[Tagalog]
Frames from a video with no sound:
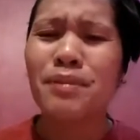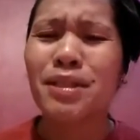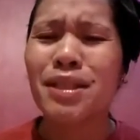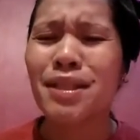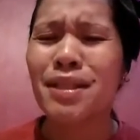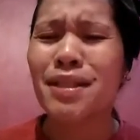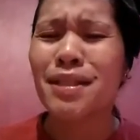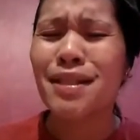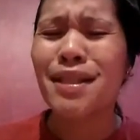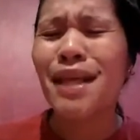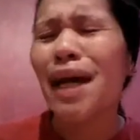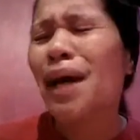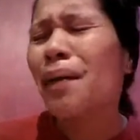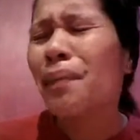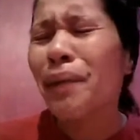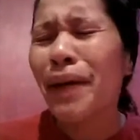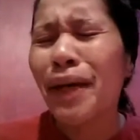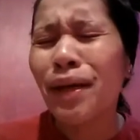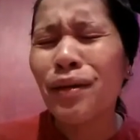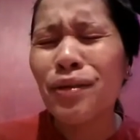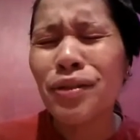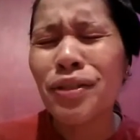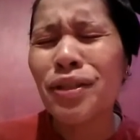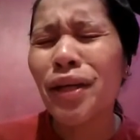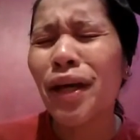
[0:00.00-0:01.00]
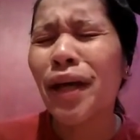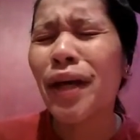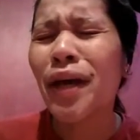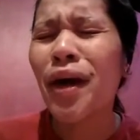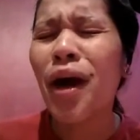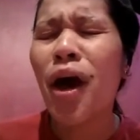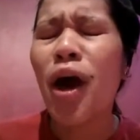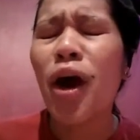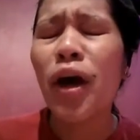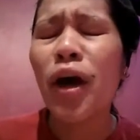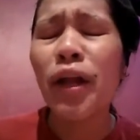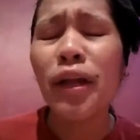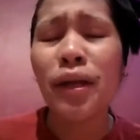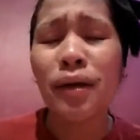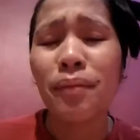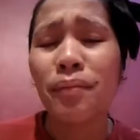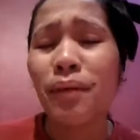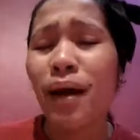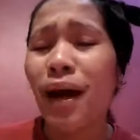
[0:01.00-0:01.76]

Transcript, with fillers: Masasabi ko sa'yo na